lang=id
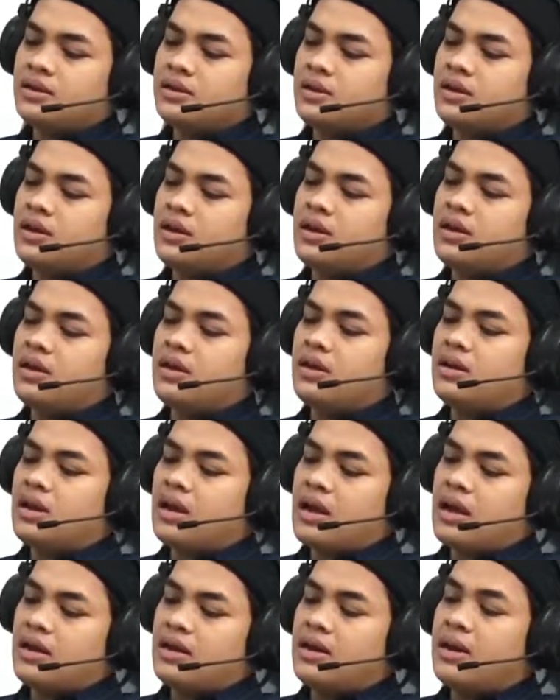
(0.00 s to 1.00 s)
ketika
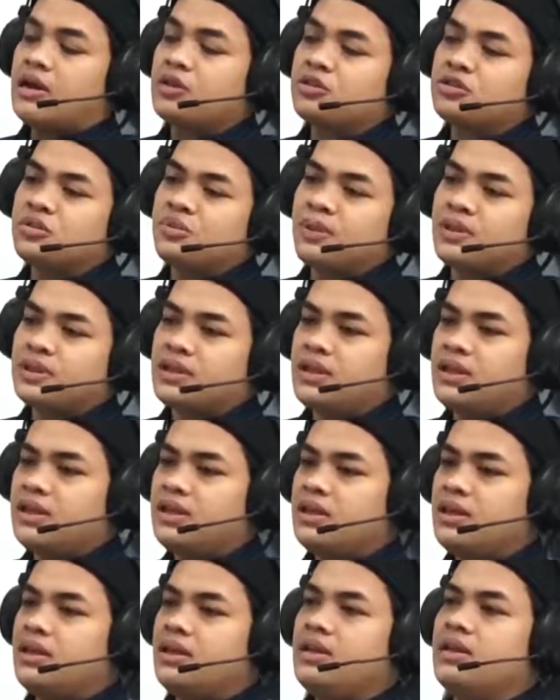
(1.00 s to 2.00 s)
ada kasus seperti
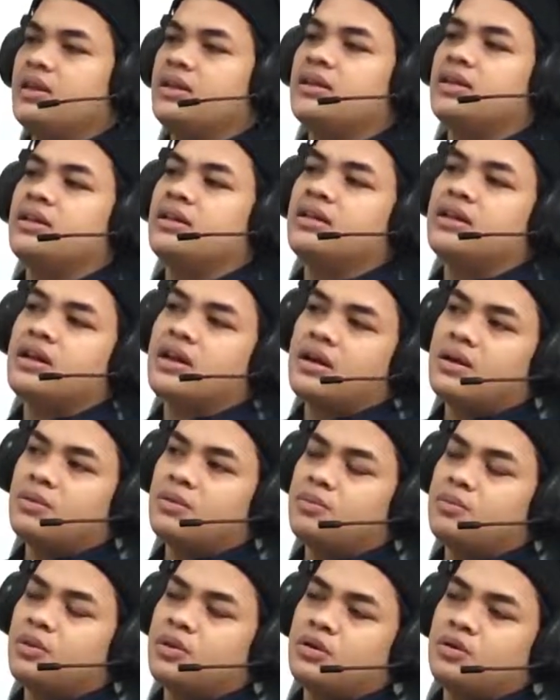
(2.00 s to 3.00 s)
ini, kita
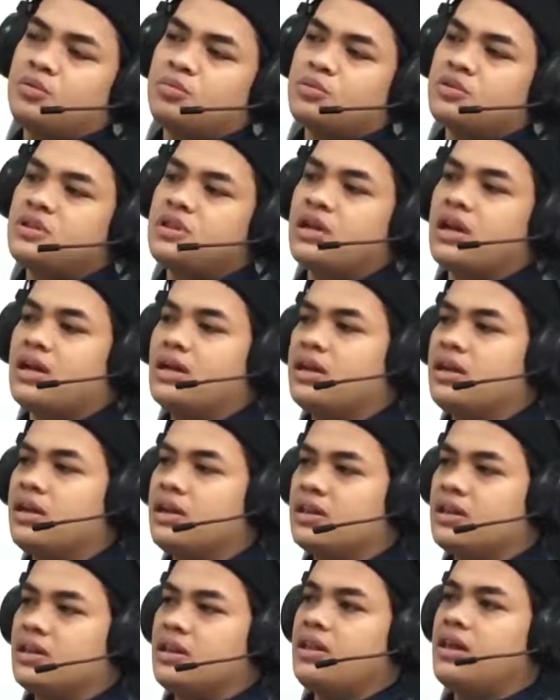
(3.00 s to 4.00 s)
tidak perlu pusing lagi.
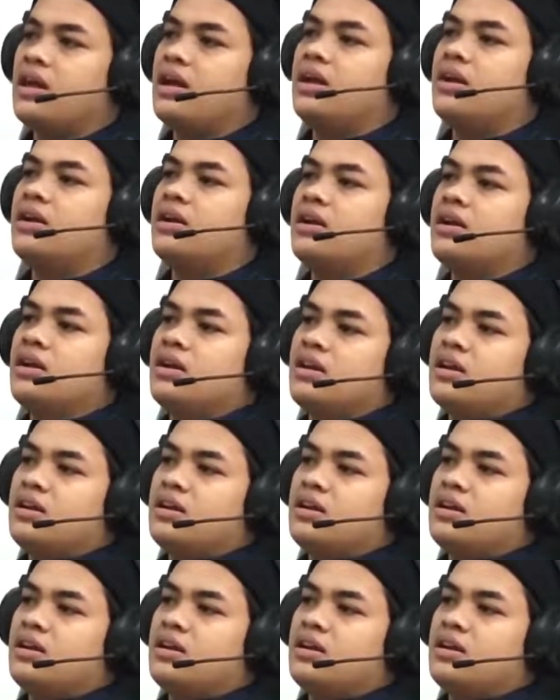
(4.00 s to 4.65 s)
Kita tinggal